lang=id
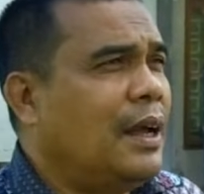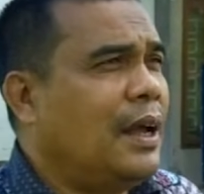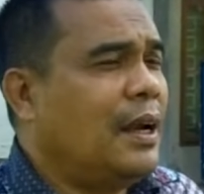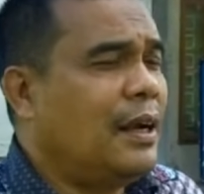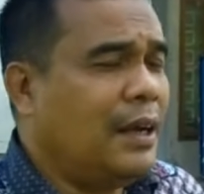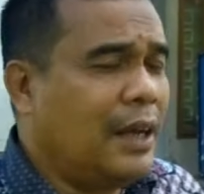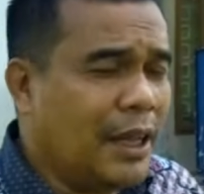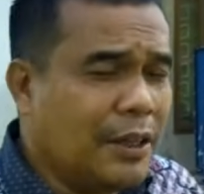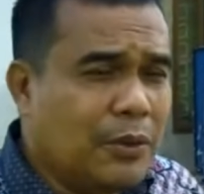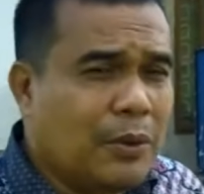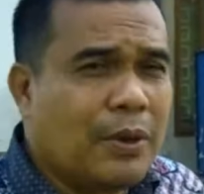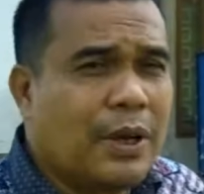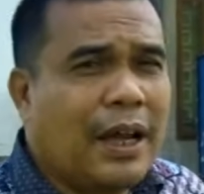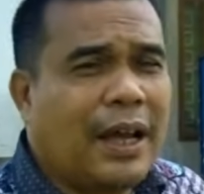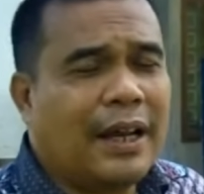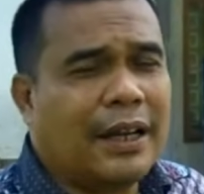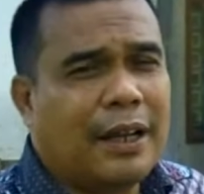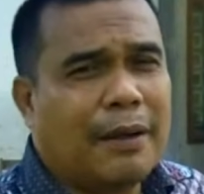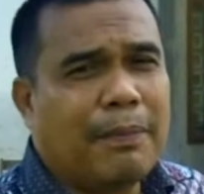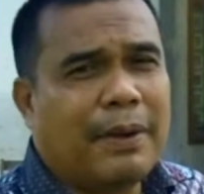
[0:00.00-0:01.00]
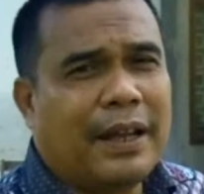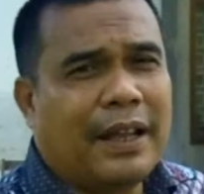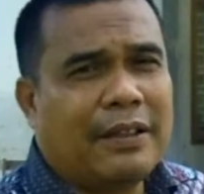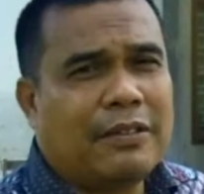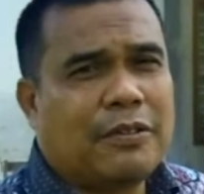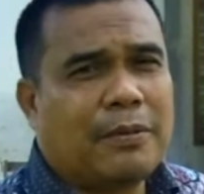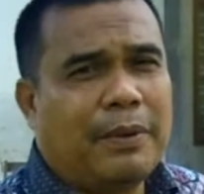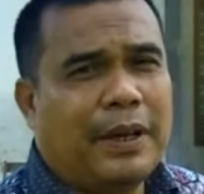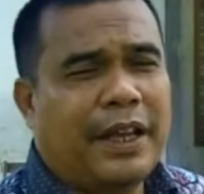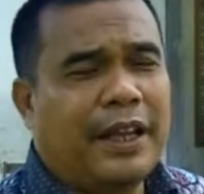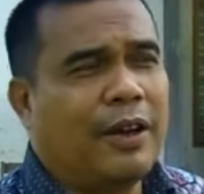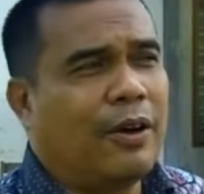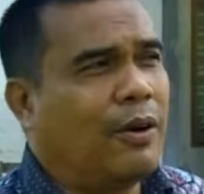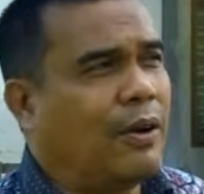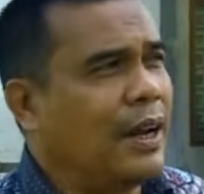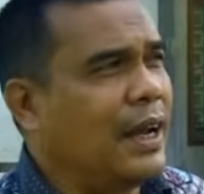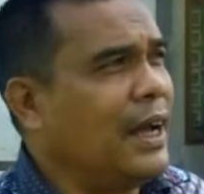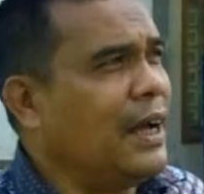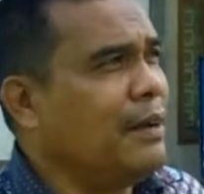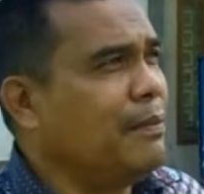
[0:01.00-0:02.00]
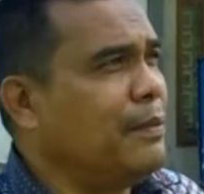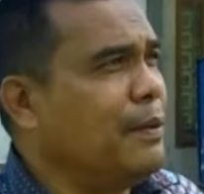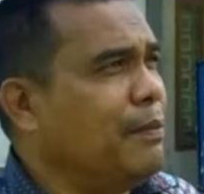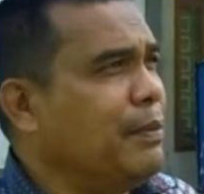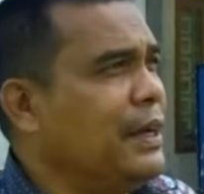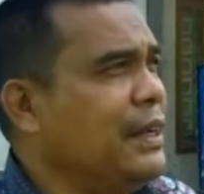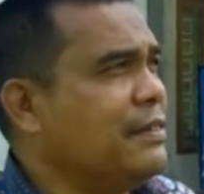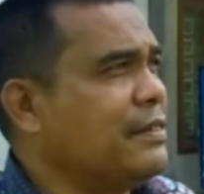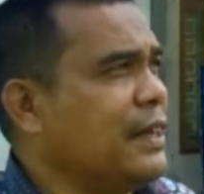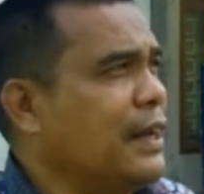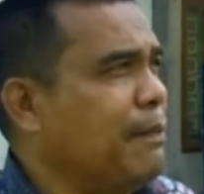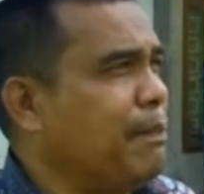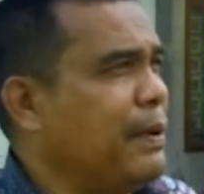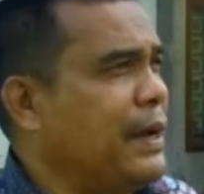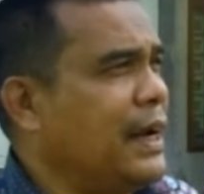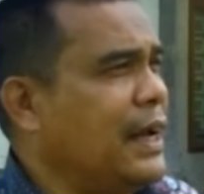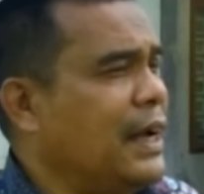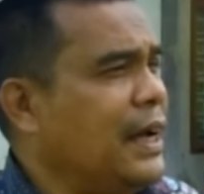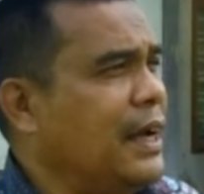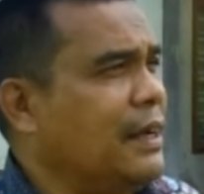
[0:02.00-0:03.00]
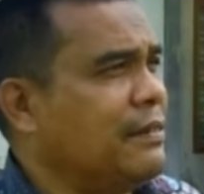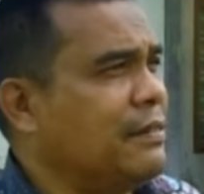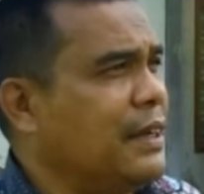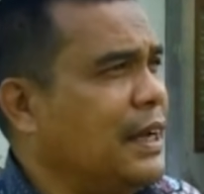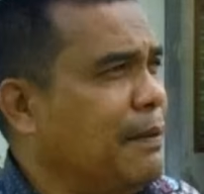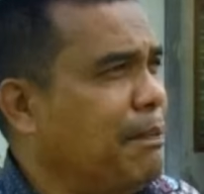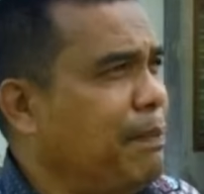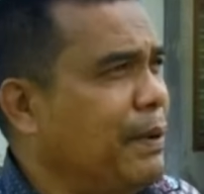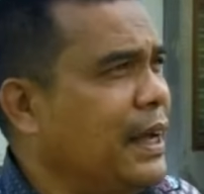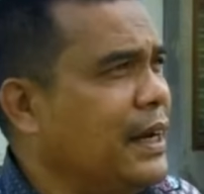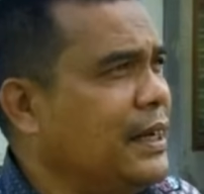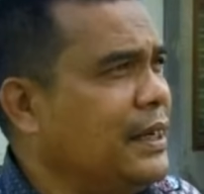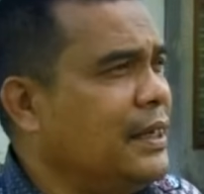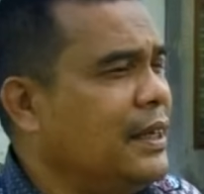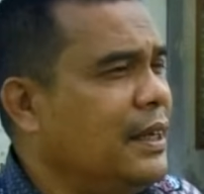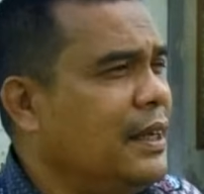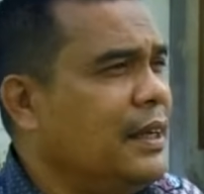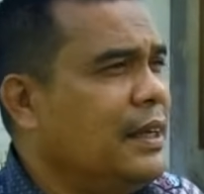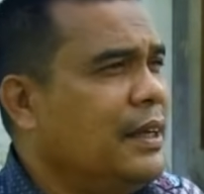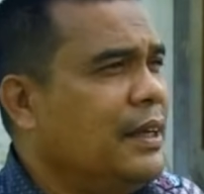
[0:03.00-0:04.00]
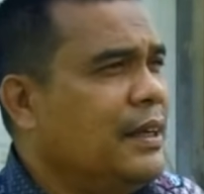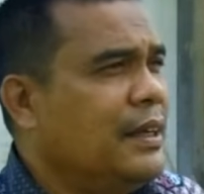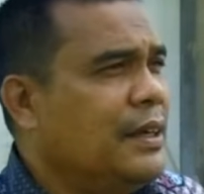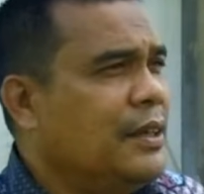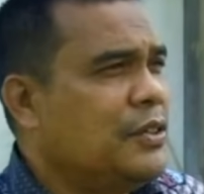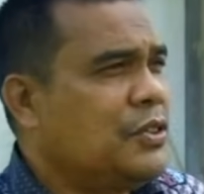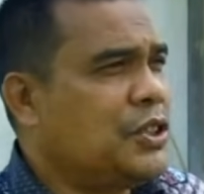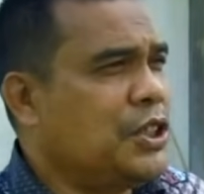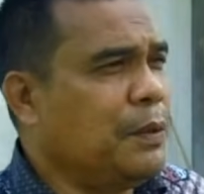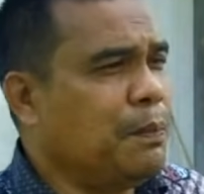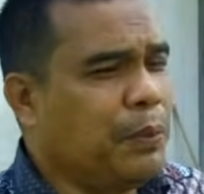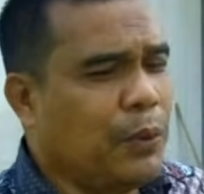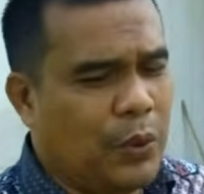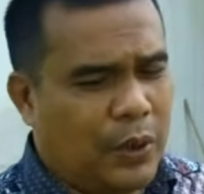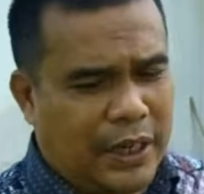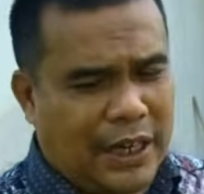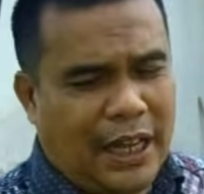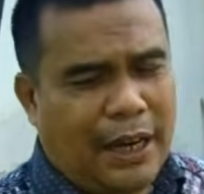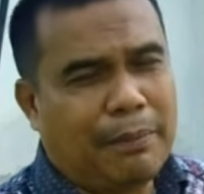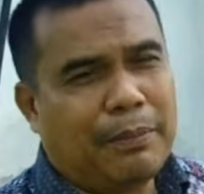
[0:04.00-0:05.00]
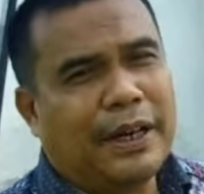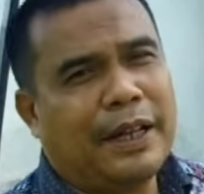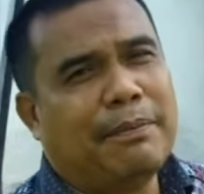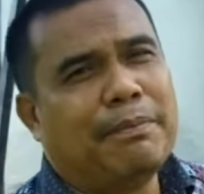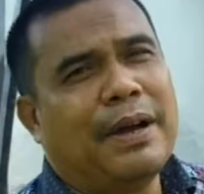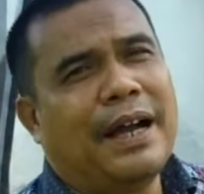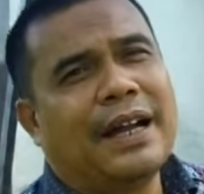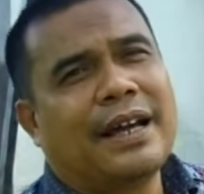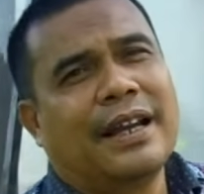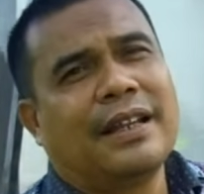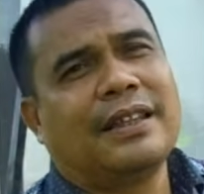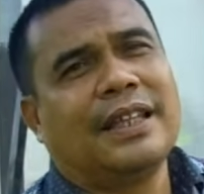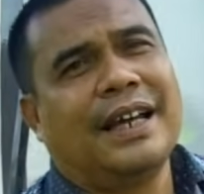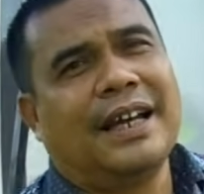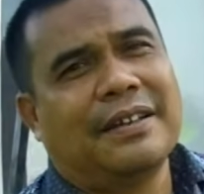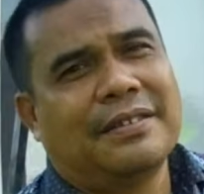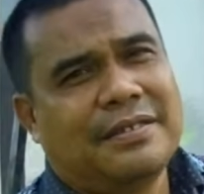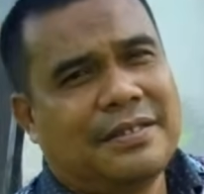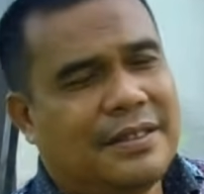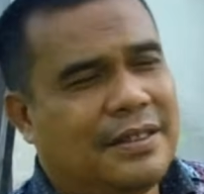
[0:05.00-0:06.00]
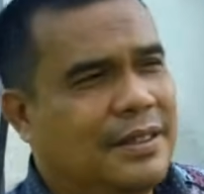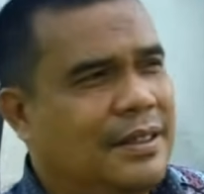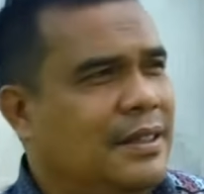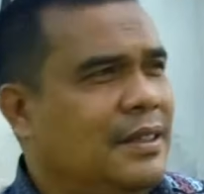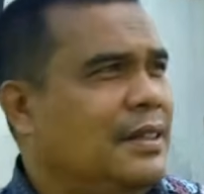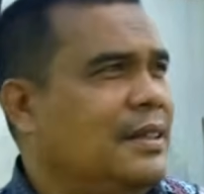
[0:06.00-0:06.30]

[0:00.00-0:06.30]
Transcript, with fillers: Dan juga ada bagian sebagian orang membeli senapan ah, senapan sibuk dengan menembak kertas.